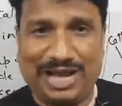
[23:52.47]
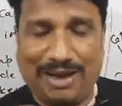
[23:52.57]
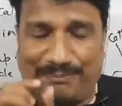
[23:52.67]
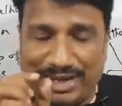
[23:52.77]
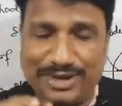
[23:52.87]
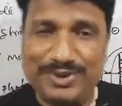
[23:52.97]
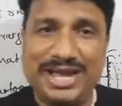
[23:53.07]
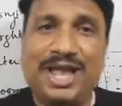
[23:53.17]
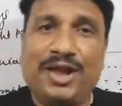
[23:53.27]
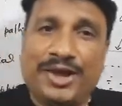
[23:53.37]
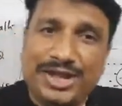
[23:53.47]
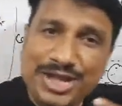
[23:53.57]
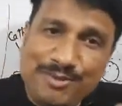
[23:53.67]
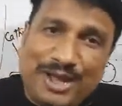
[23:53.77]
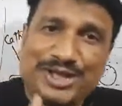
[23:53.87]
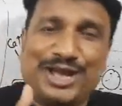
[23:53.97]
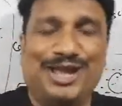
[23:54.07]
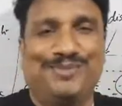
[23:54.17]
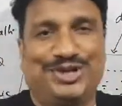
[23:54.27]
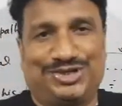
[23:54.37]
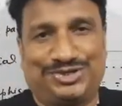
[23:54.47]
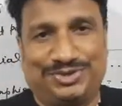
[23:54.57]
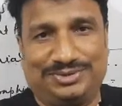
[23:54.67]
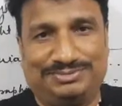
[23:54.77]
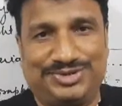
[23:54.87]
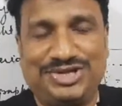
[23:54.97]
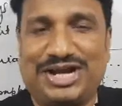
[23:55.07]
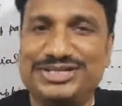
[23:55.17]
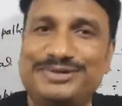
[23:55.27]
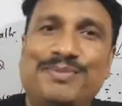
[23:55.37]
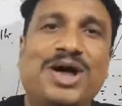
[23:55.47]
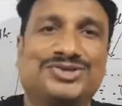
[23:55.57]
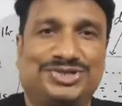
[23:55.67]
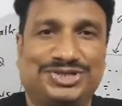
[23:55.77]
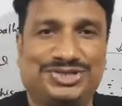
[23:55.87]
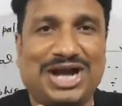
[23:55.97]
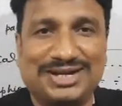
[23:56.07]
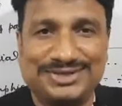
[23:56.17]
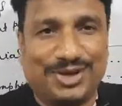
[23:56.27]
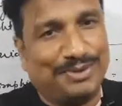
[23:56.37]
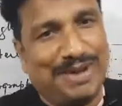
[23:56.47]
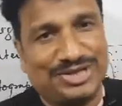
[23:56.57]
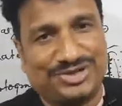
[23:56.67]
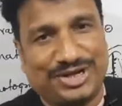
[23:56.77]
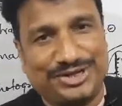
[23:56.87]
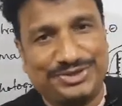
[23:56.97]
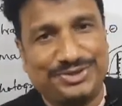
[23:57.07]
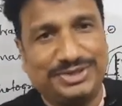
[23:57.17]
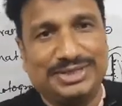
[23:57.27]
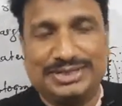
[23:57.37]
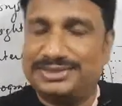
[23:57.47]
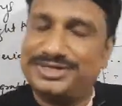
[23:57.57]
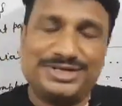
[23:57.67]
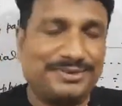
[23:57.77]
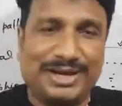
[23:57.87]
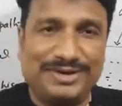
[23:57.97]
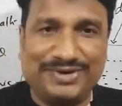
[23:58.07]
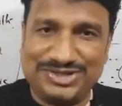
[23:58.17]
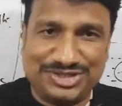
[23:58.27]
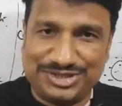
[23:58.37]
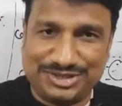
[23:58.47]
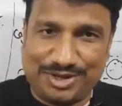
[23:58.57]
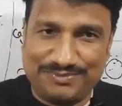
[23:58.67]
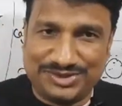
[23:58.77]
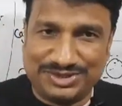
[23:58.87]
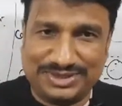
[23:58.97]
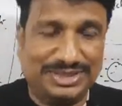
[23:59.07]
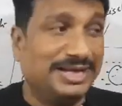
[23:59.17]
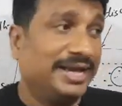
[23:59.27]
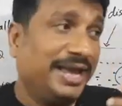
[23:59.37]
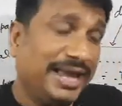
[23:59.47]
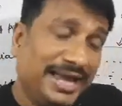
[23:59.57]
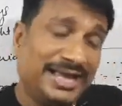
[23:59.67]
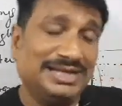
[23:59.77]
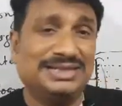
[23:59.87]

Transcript: आप पढ़े होंगे ई बाई एम रेशियो चार्ज एंड मास चार्ज और मास का रेशियो डिटरमाइंड बाई जे जे थॉम्सन एगेन